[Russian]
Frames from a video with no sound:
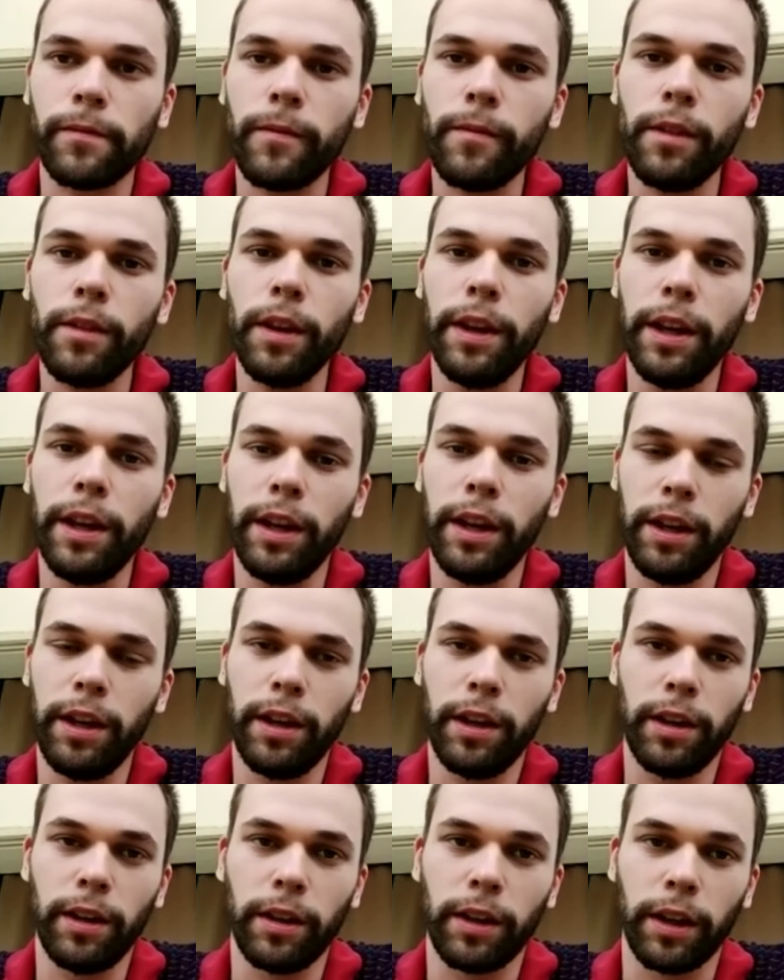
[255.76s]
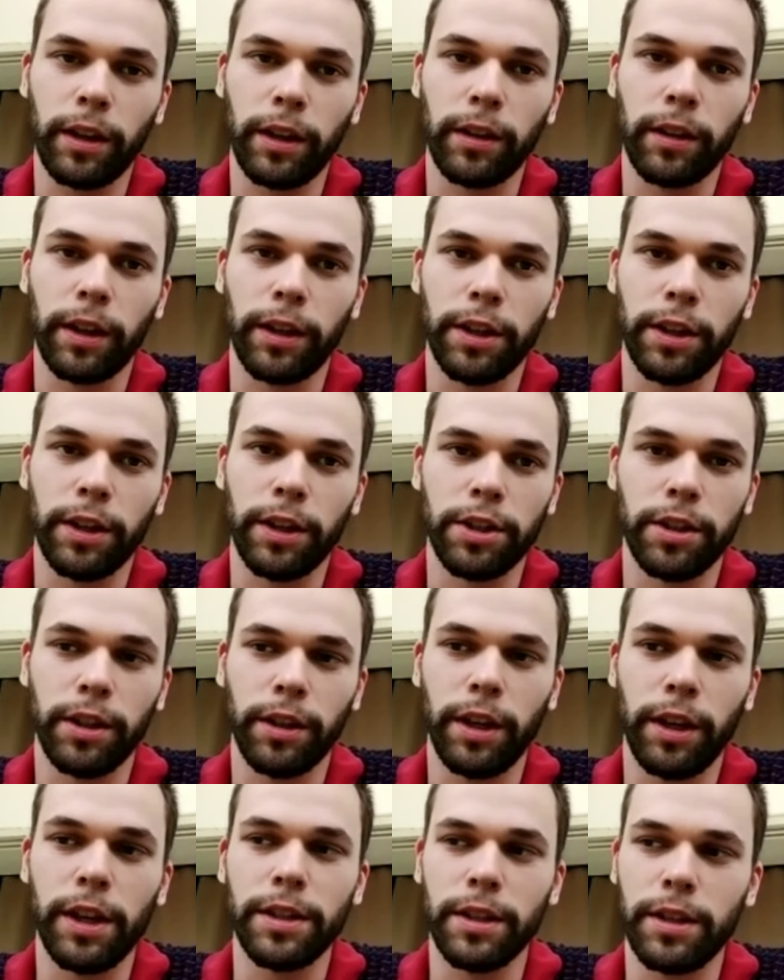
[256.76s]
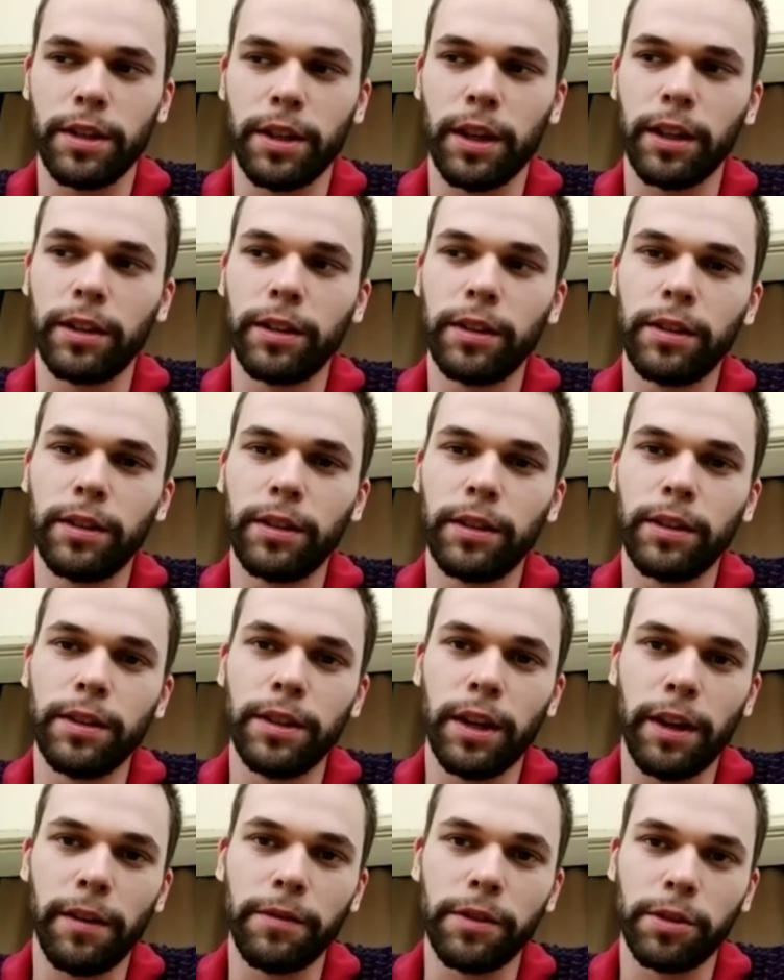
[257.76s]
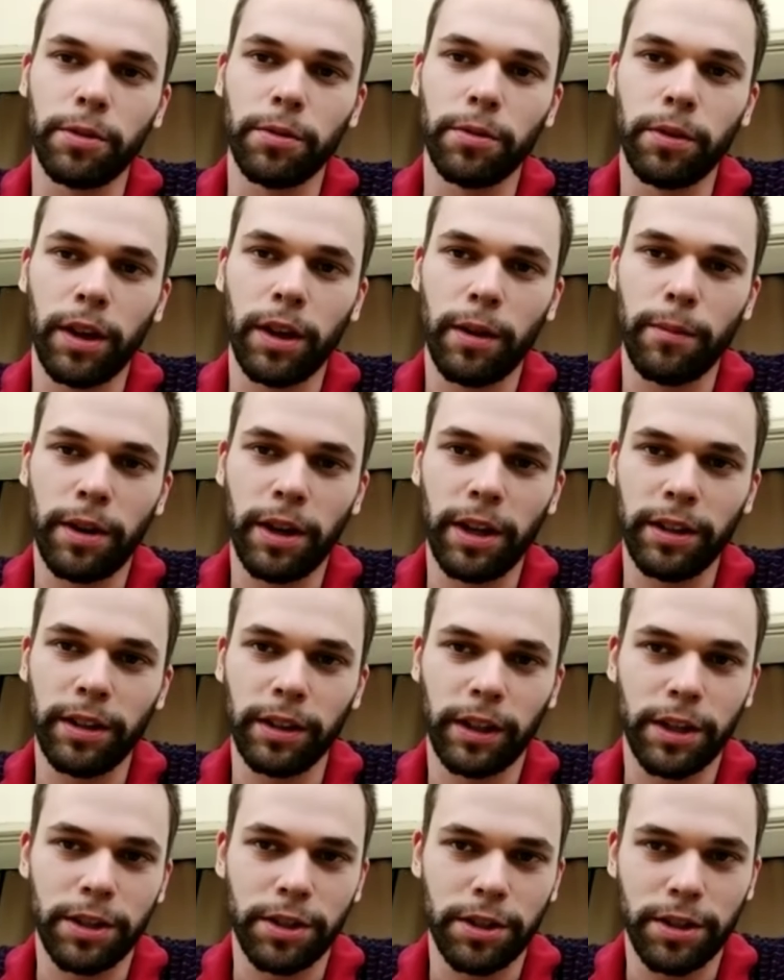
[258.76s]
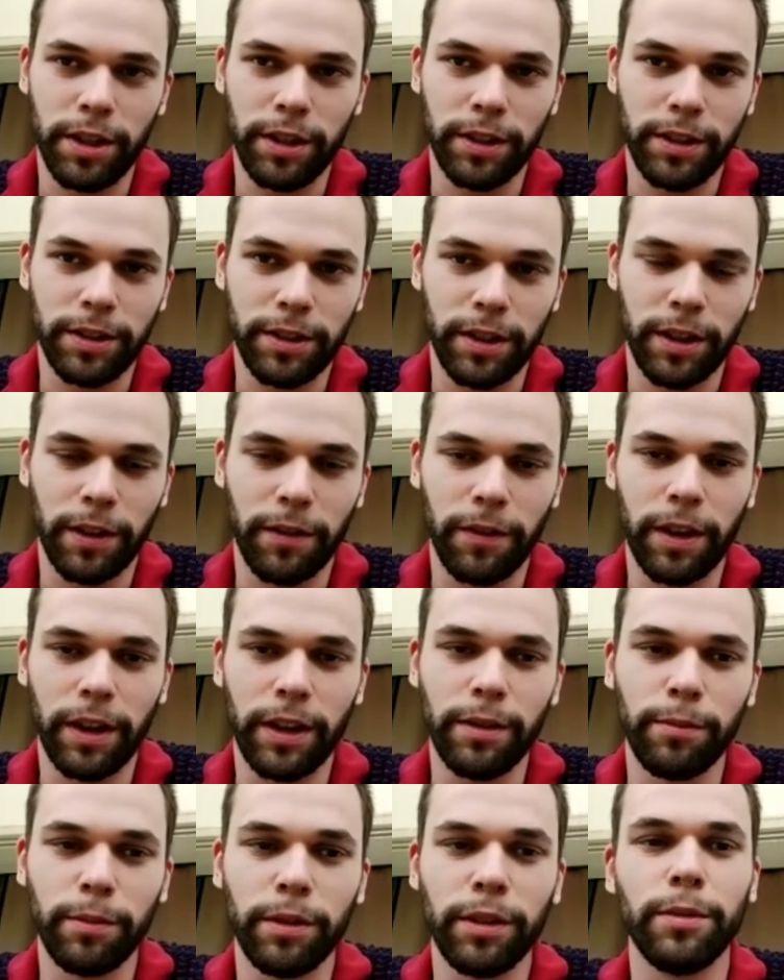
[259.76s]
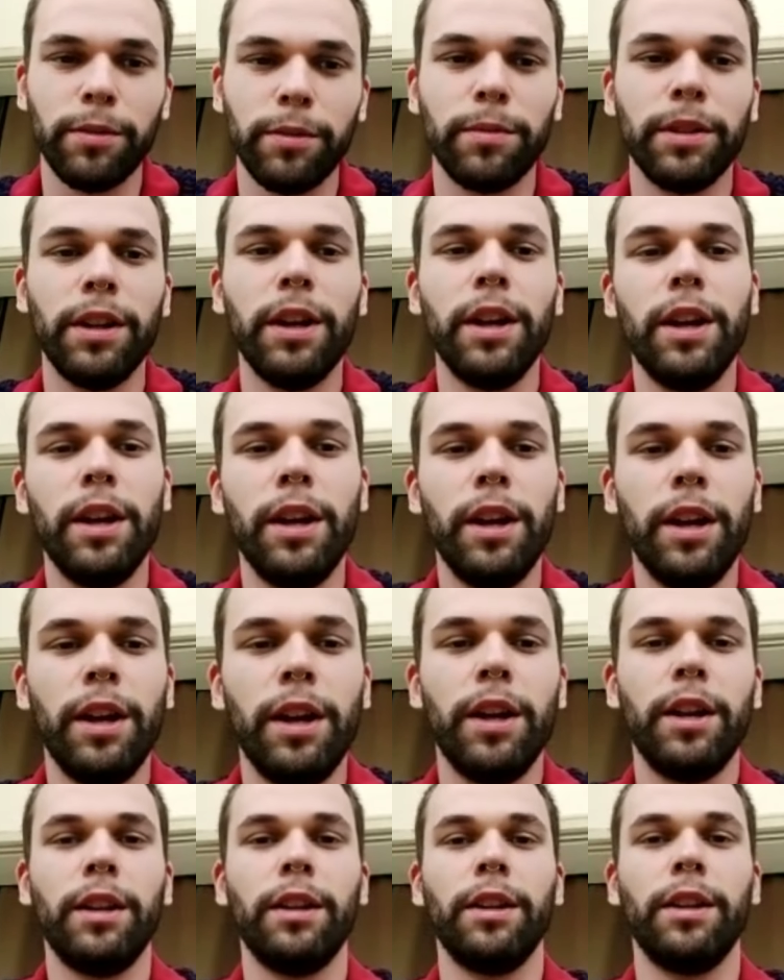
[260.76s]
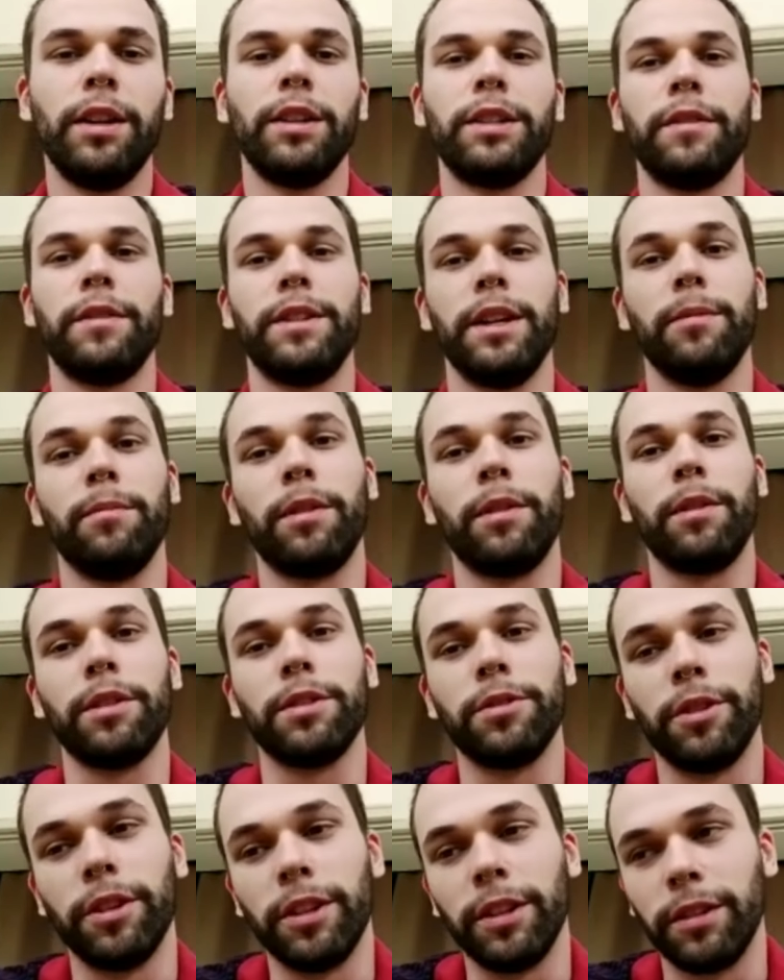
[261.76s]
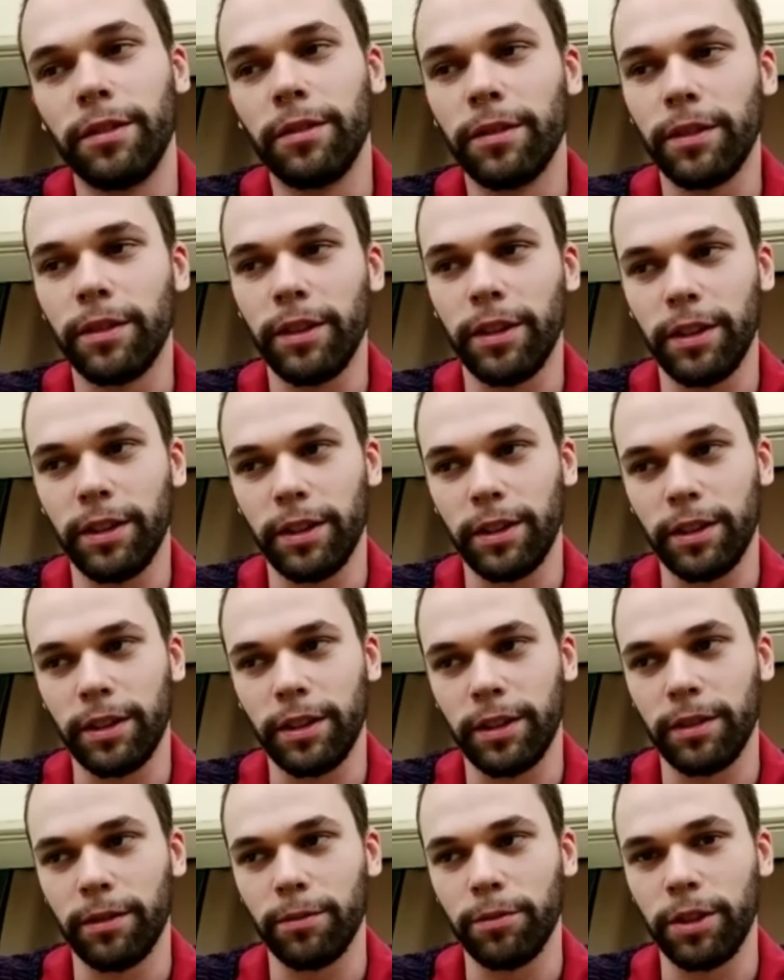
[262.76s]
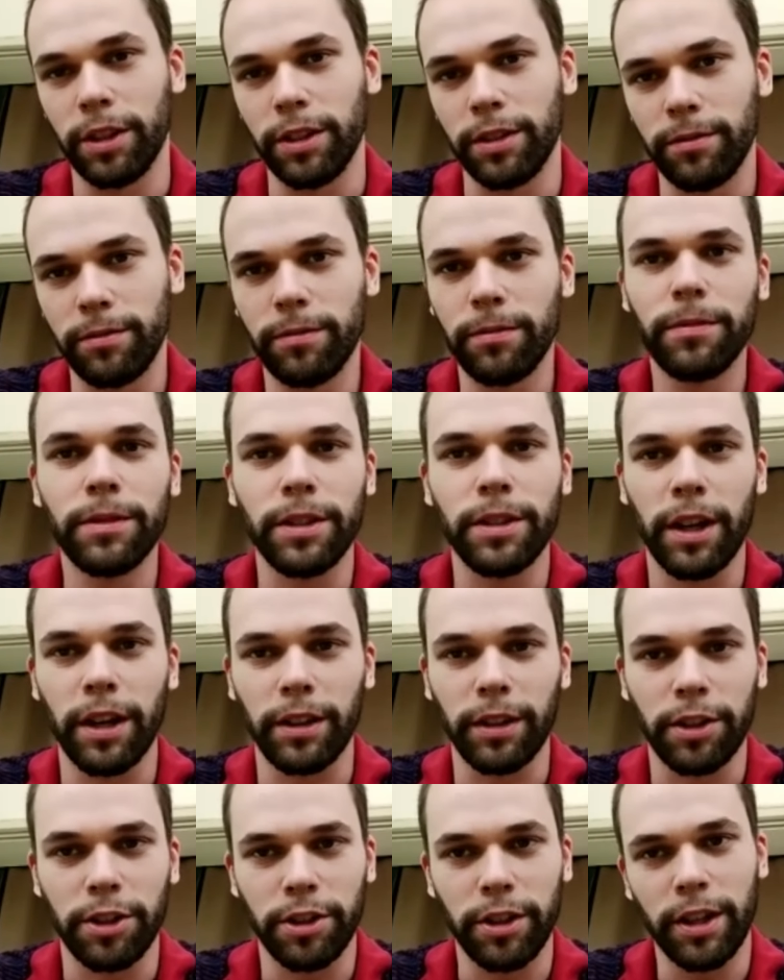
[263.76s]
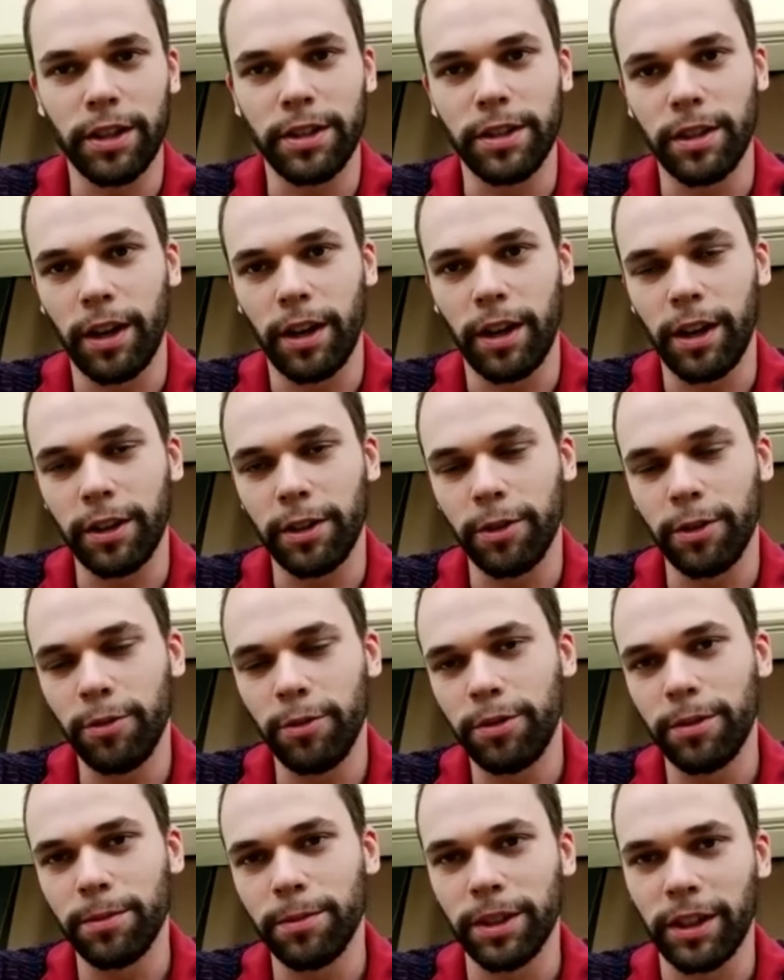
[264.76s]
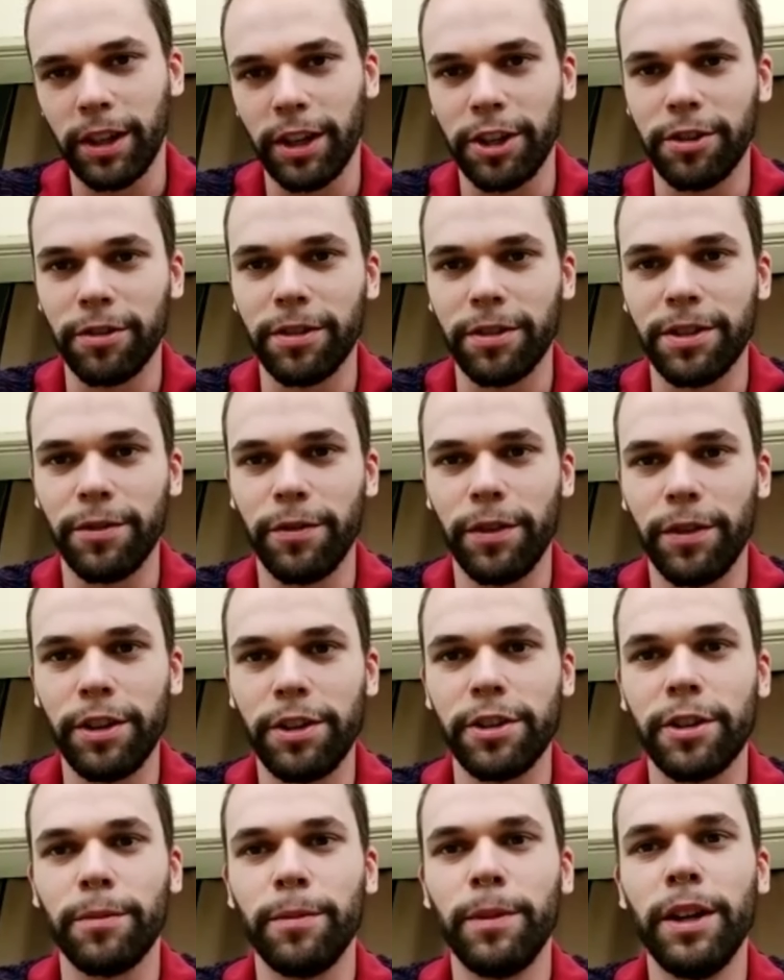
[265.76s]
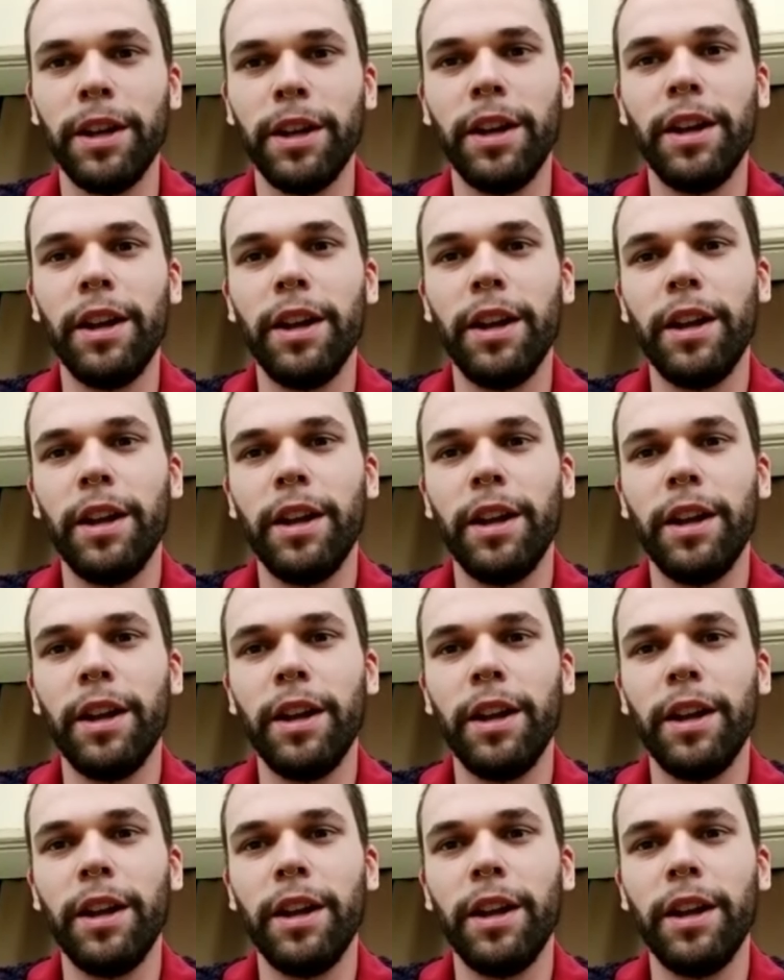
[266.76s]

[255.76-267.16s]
И, конечно, ездить от деревни туда-обратно каждый день на соревнования было бы не совсем резонно. Э, у нас старт начинается рано утром, заканчивается вечером. Mm-hmm.